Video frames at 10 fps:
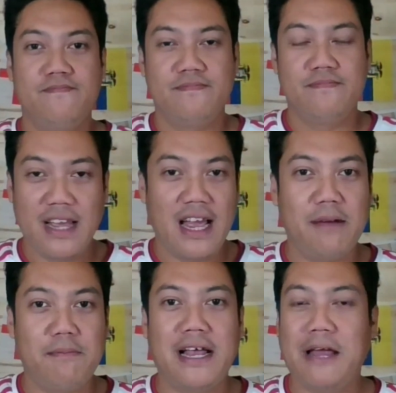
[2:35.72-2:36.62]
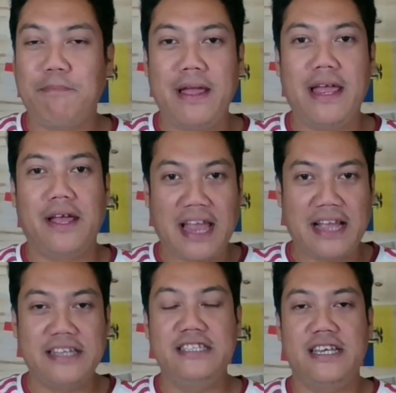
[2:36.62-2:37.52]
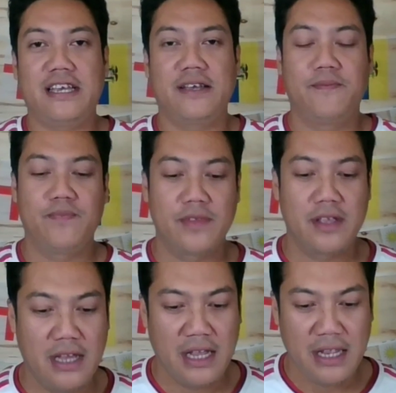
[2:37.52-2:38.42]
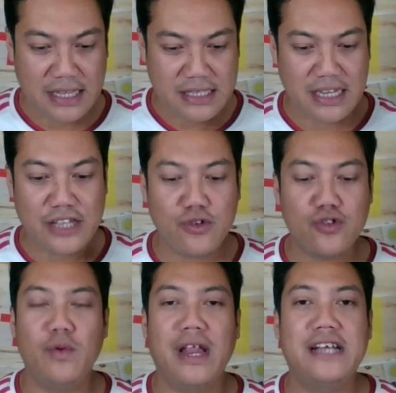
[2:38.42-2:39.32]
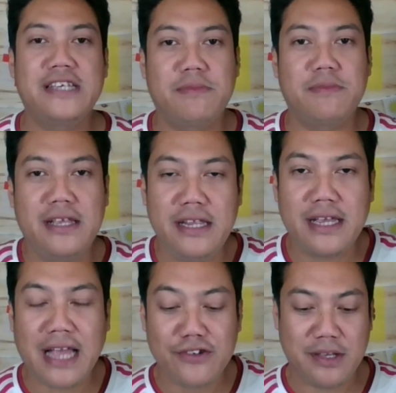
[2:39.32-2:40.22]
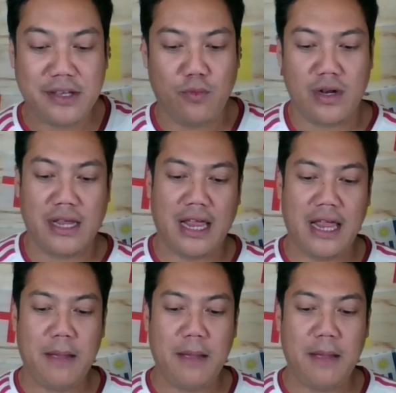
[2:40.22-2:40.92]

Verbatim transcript: นะฮะประธานเป้เก่งจริงๆหลังจากนั้นช่วงทดเวลาเจ็บนาทีที่เก้าสิบบวกหนึ่งเอ็ม